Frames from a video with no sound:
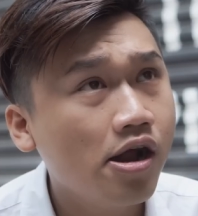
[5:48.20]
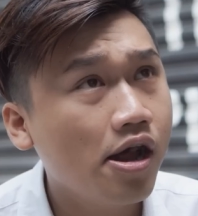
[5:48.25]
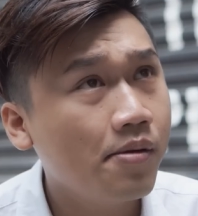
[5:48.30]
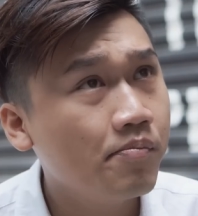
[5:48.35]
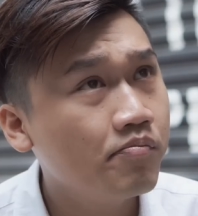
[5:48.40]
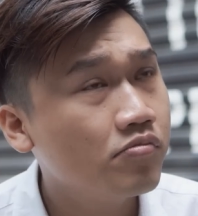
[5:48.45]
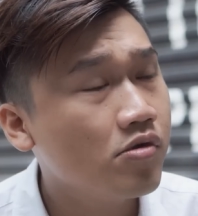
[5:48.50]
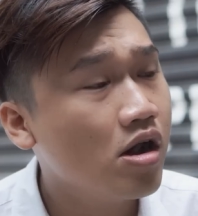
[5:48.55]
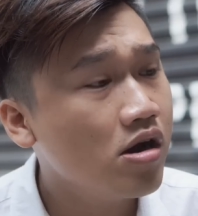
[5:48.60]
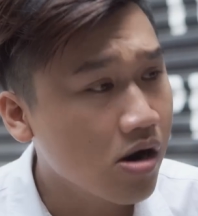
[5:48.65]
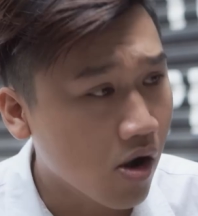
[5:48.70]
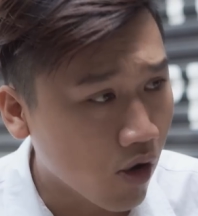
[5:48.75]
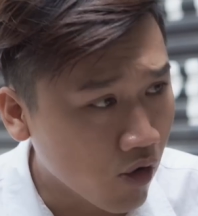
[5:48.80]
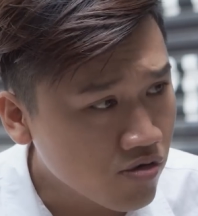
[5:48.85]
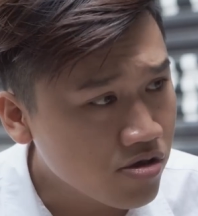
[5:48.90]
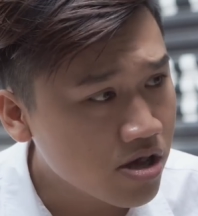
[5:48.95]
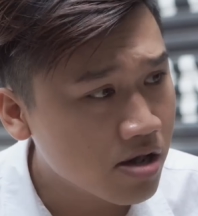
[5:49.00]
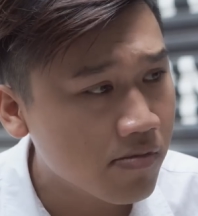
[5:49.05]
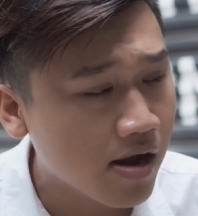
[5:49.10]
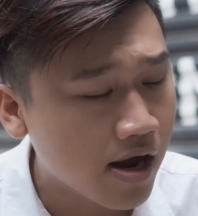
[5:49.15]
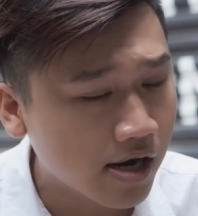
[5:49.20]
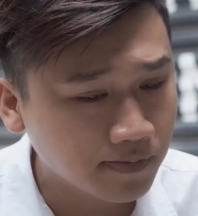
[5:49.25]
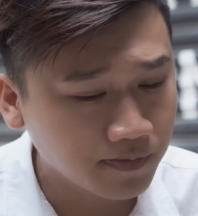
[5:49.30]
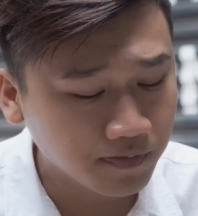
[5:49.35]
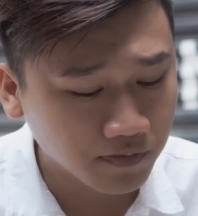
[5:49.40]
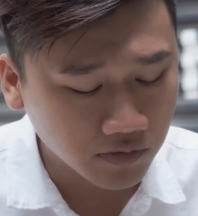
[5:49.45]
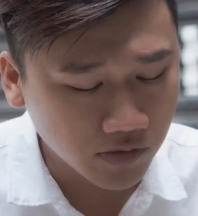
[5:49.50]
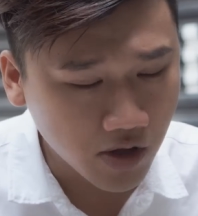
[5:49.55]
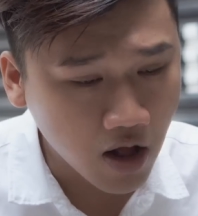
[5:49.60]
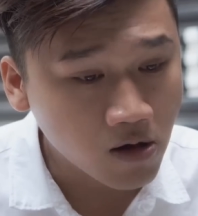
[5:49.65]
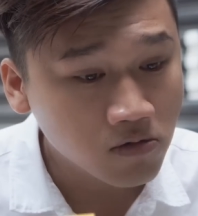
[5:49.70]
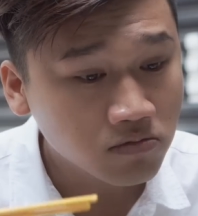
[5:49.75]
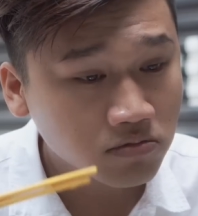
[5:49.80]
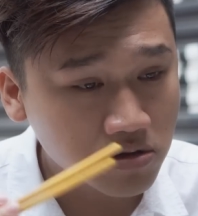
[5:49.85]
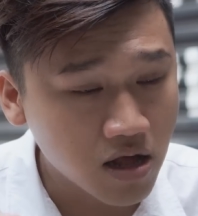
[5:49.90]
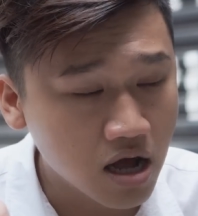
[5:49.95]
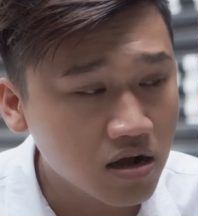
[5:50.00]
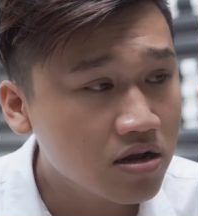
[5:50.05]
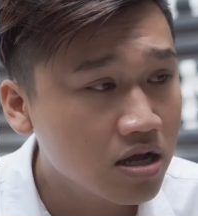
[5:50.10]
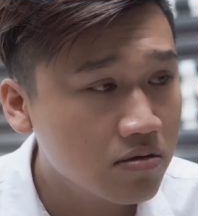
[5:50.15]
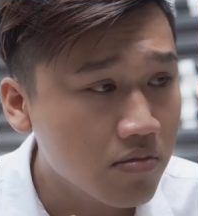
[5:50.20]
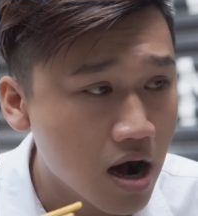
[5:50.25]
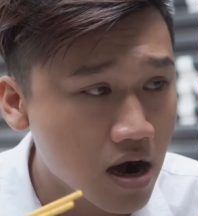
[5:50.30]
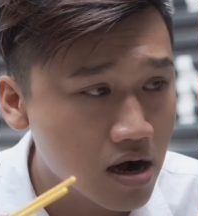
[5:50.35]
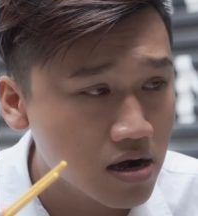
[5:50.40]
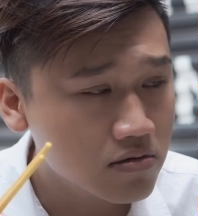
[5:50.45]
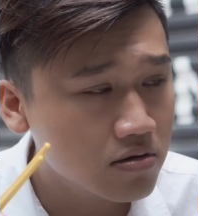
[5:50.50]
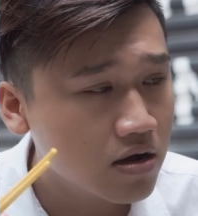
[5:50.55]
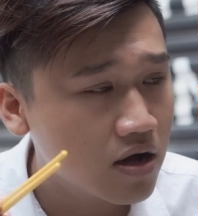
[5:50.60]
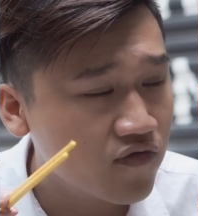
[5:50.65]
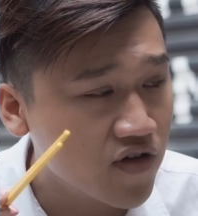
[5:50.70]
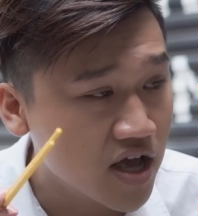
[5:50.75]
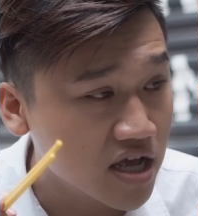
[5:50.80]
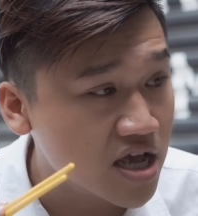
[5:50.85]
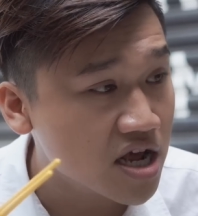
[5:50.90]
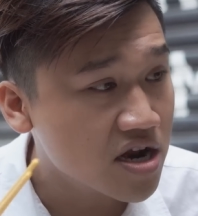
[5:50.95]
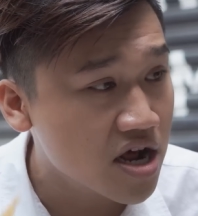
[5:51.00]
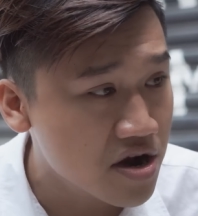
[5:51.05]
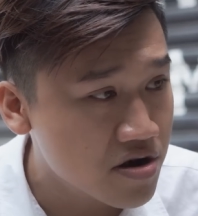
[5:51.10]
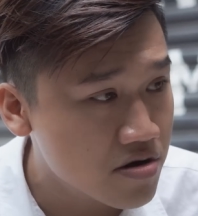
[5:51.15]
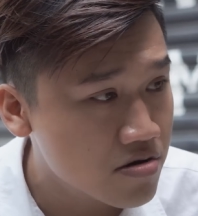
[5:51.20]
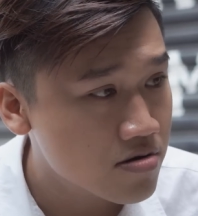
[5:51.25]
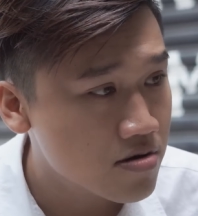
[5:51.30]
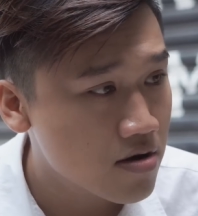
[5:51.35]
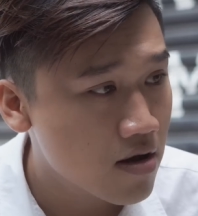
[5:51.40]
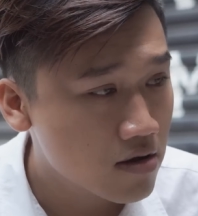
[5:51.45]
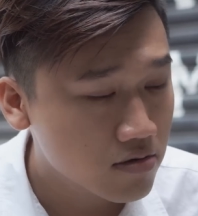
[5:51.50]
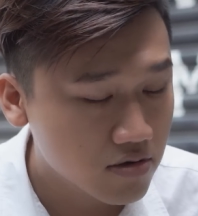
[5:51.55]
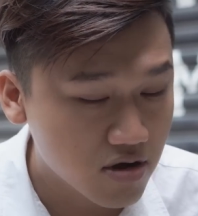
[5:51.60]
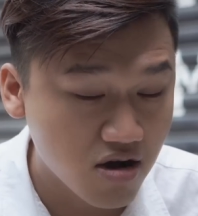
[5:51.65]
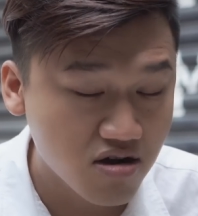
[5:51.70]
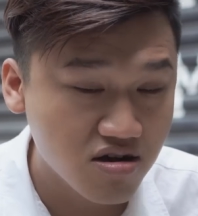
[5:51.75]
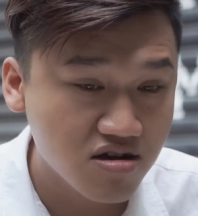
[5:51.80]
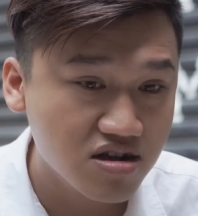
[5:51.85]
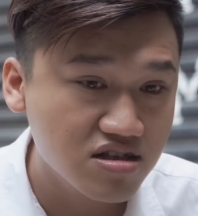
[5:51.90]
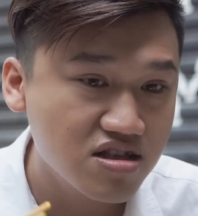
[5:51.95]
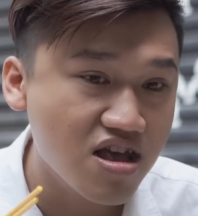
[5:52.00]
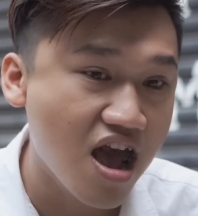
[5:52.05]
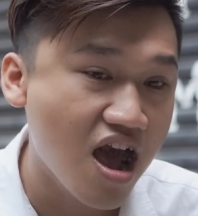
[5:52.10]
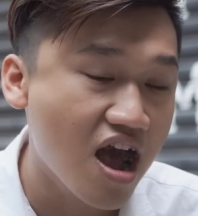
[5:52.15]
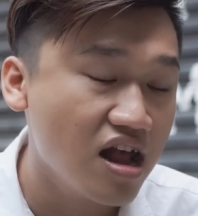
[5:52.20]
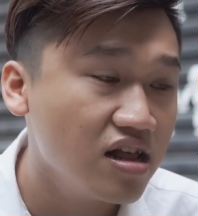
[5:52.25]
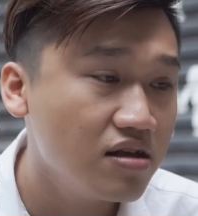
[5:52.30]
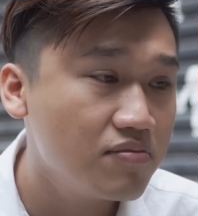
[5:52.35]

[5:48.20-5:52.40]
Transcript: Em có rủ nhưng mà Tân thì bận việc gia đình à. Còn Dạ